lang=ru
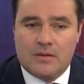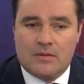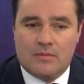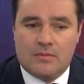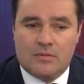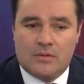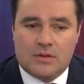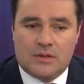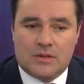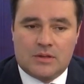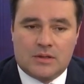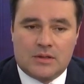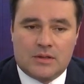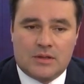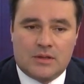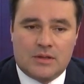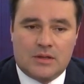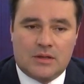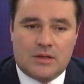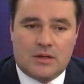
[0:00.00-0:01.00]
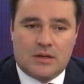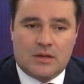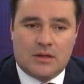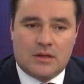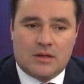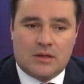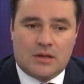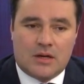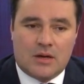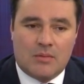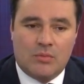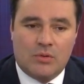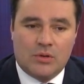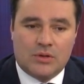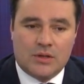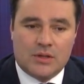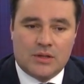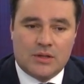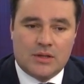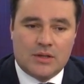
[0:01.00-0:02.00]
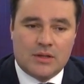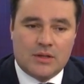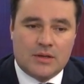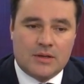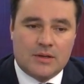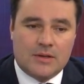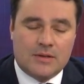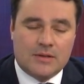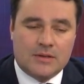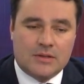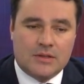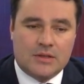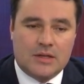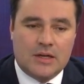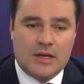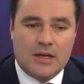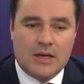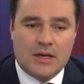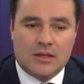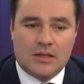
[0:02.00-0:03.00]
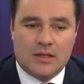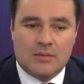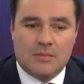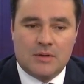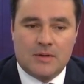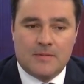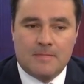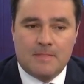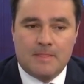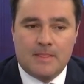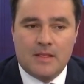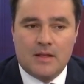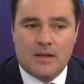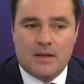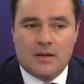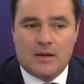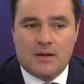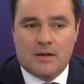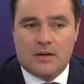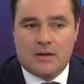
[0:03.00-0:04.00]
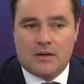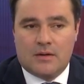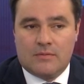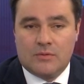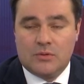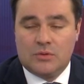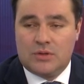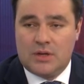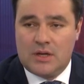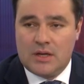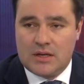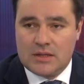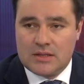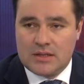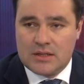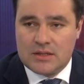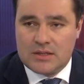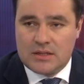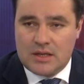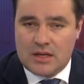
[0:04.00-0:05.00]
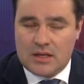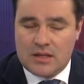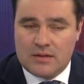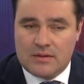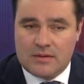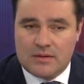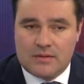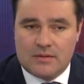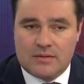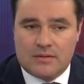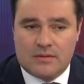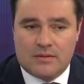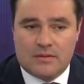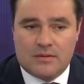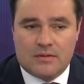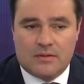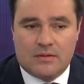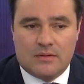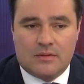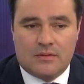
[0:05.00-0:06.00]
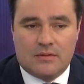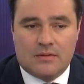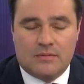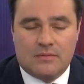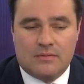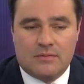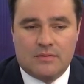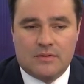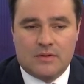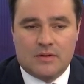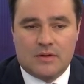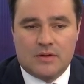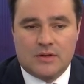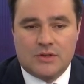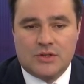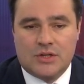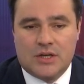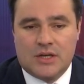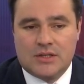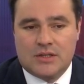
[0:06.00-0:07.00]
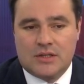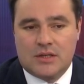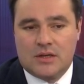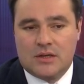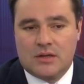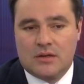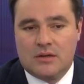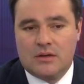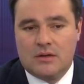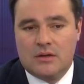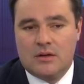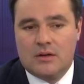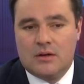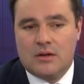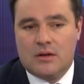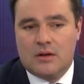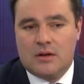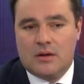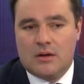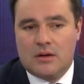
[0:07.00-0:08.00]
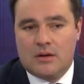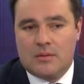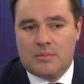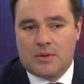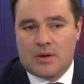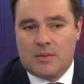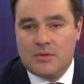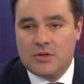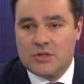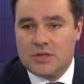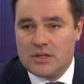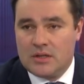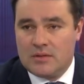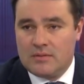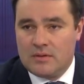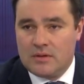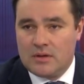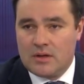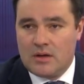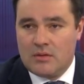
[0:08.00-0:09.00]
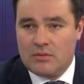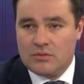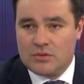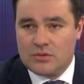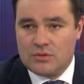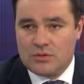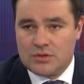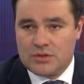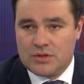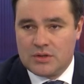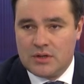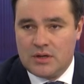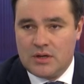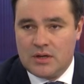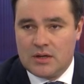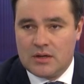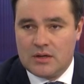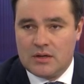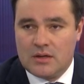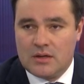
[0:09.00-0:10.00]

вот, а, работать э, с клиентами а, внутри Казахстана в части промышленного аутсорсинга,